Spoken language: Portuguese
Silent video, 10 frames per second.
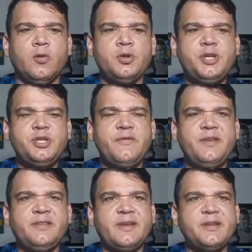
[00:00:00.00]
Hoje é dia
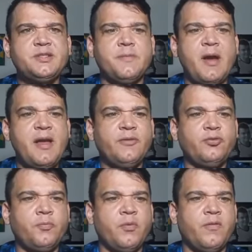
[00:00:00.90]
27 de
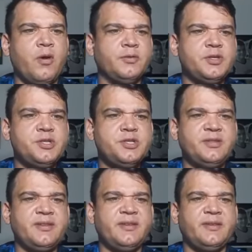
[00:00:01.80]
março, por volta de
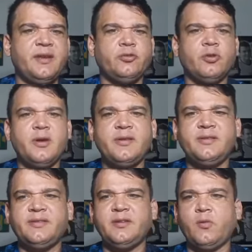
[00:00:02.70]
16 horas
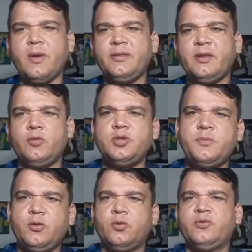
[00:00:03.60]
e 52
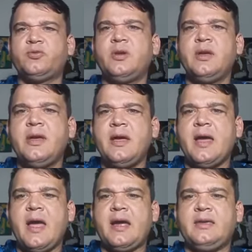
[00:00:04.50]
minutos
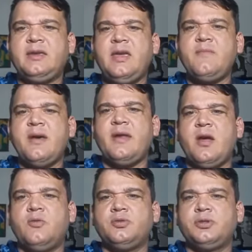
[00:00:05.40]
aqui em
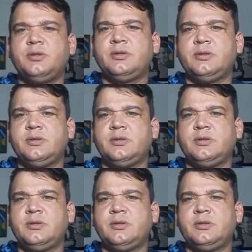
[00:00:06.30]
Manaus.